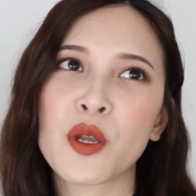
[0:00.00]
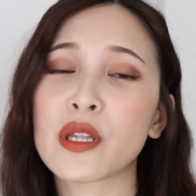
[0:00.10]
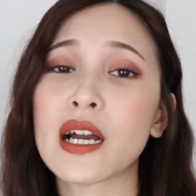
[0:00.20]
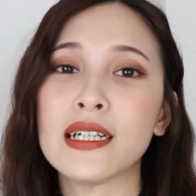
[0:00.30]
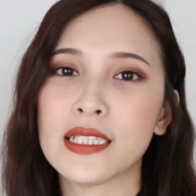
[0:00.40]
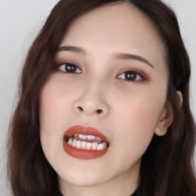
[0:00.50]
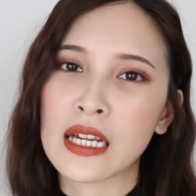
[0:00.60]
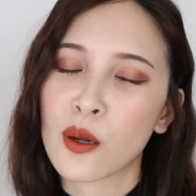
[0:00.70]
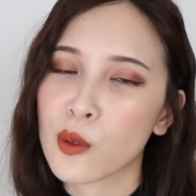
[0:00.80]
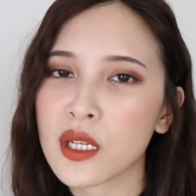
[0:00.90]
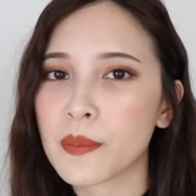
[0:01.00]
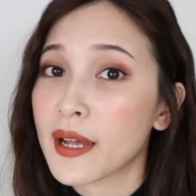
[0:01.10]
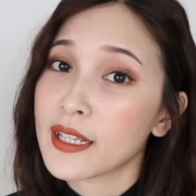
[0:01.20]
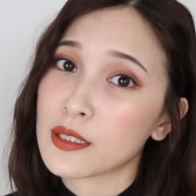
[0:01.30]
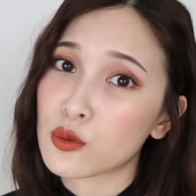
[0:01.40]
没有到很强，那我用一
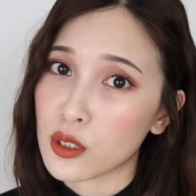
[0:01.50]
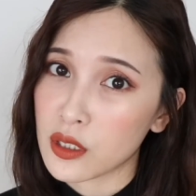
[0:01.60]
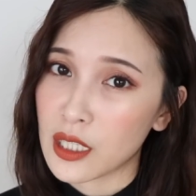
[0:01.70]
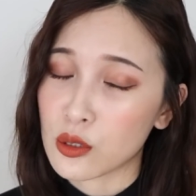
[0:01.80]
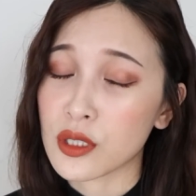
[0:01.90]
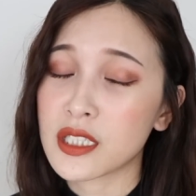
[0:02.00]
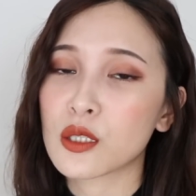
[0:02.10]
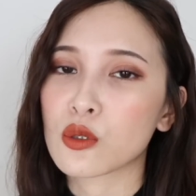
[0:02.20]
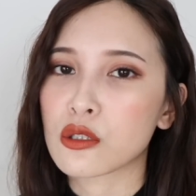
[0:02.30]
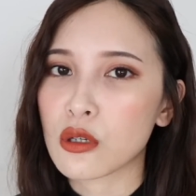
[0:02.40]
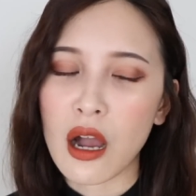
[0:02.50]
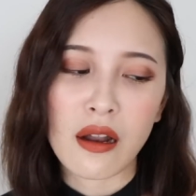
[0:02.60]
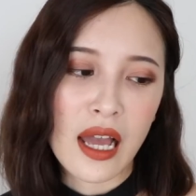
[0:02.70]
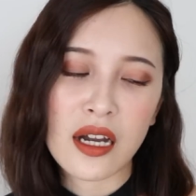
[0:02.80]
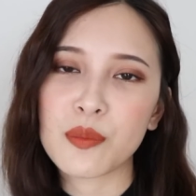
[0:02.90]
般的嘴眼唇卸妆就
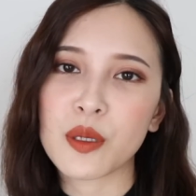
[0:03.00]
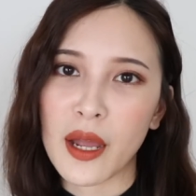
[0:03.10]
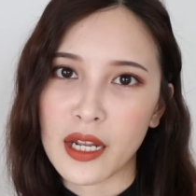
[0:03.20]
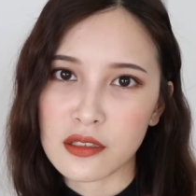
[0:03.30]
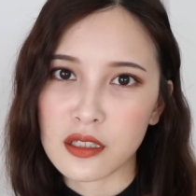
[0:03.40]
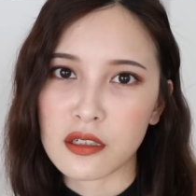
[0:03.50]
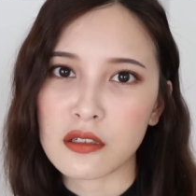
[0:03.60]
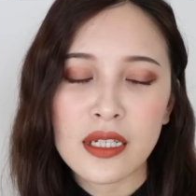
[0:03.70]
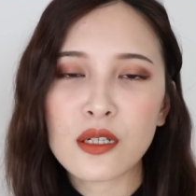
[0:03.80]
好了，何必买到这个？